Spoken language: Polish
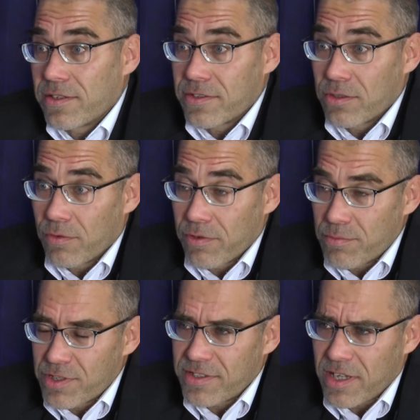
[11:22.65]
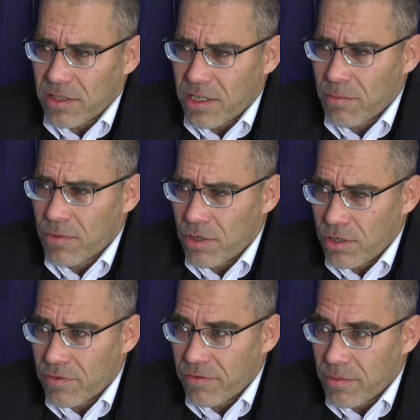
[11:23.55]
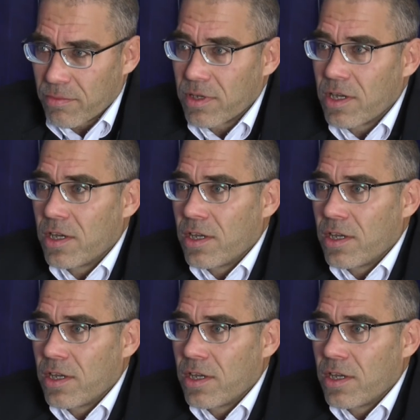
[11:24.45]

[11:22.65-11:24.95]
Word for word: z nowym przystankiem kolejowym